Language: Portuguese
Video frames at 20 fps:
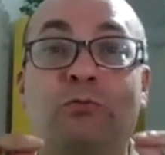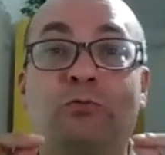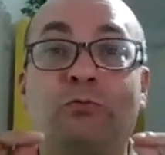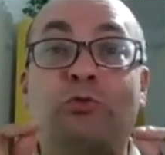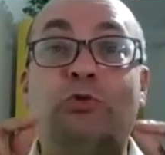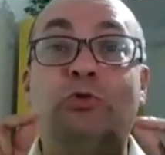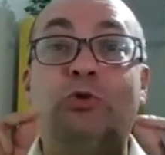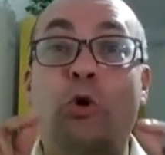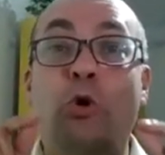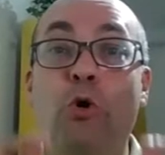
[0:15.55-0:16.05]

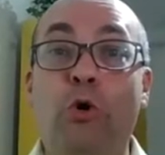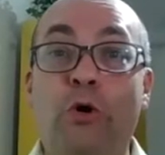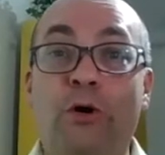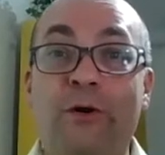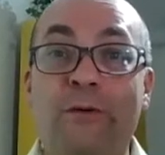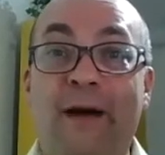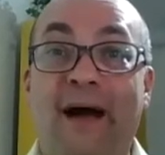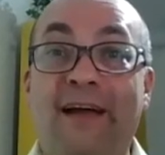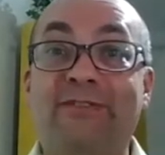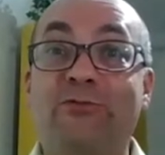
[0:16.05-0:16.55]

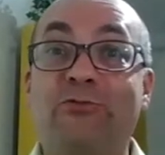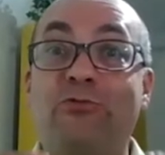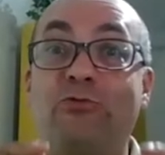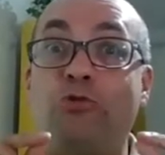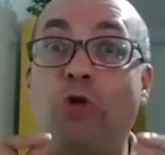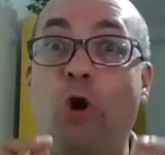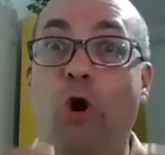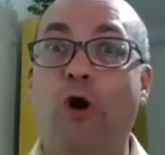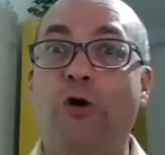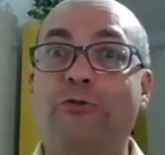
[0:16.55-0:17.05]
Durma
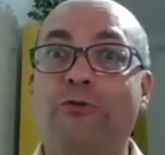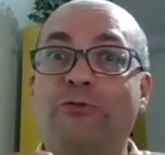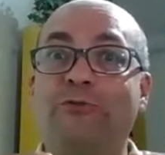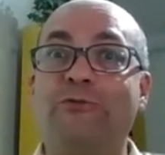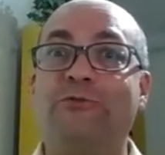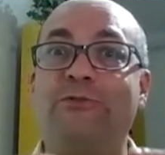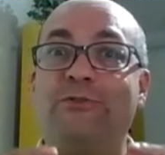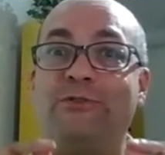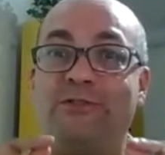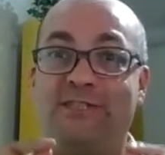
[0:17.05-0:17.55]

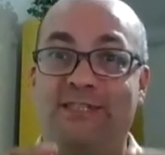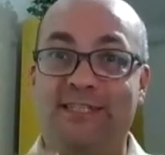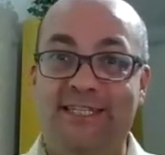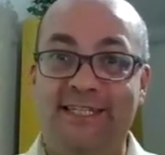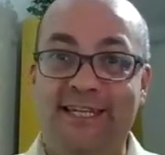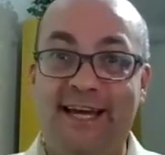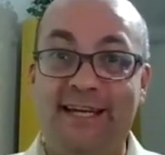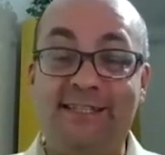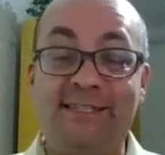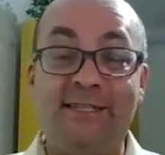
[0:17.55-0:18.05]
todos os
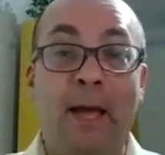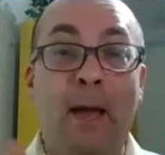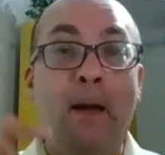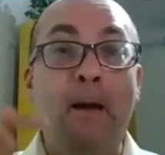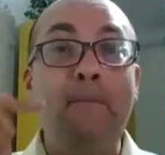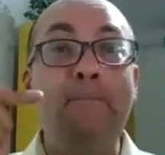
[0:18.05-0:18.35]
dias